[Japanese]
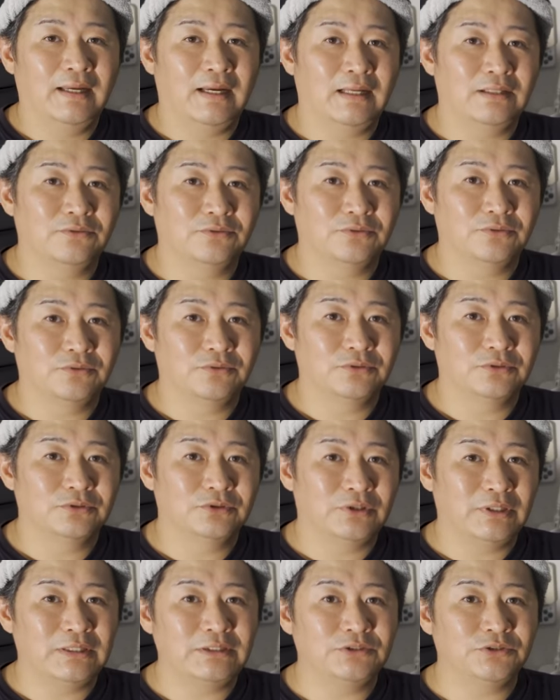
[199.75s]
あの
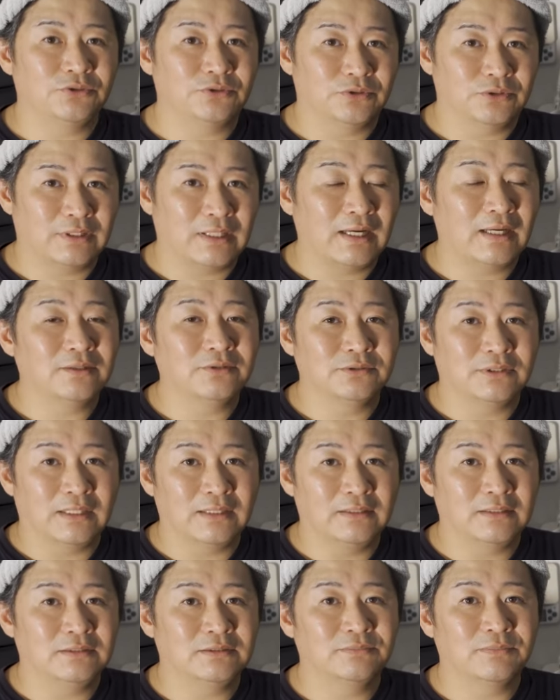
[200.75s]
それ以上高く
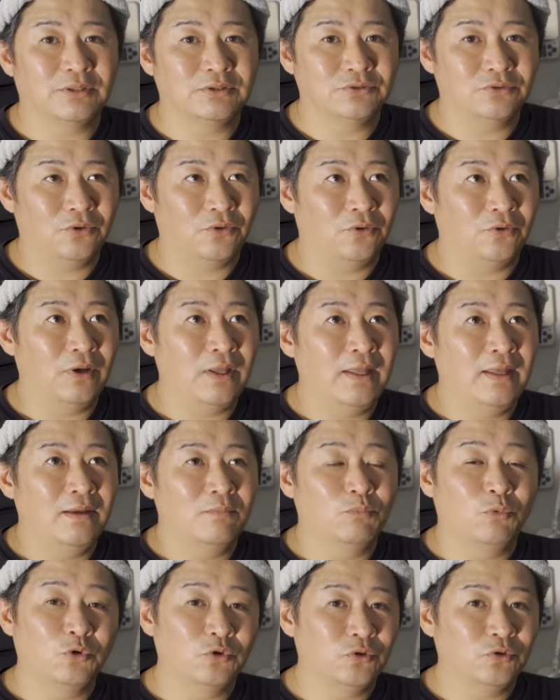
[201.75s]
なってしまうと
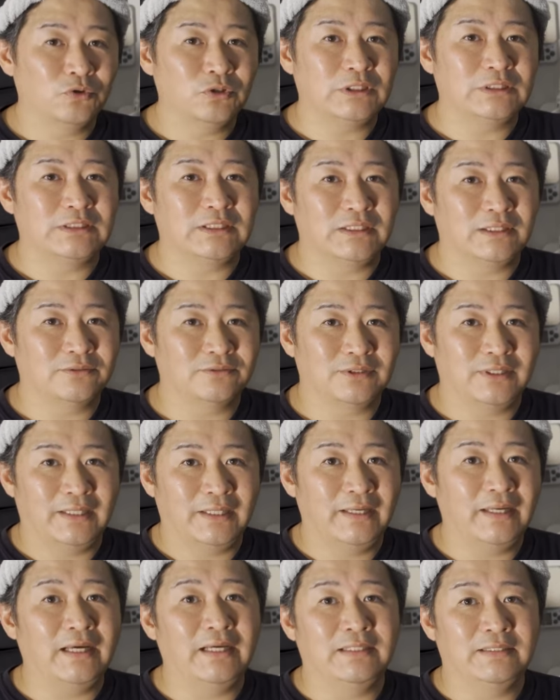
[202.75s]
物置じゃなくて
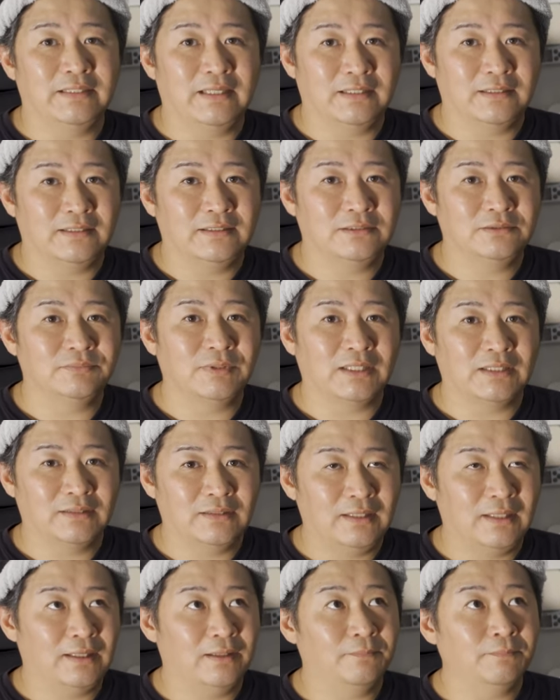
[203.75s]
部屋になってしまっ
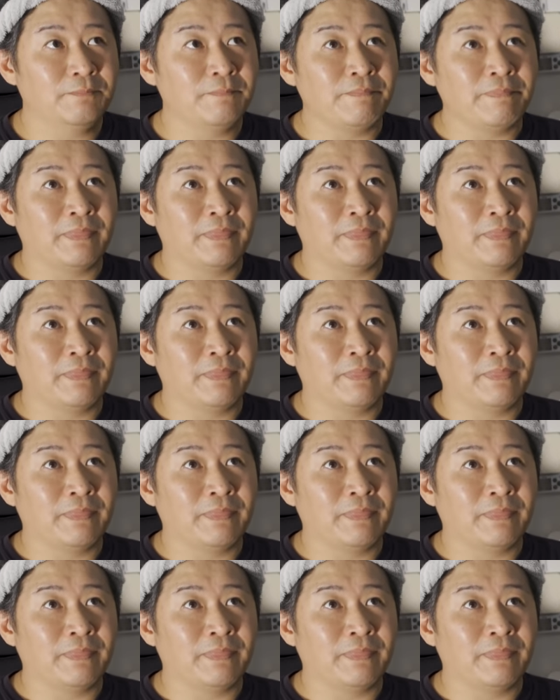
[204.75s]
て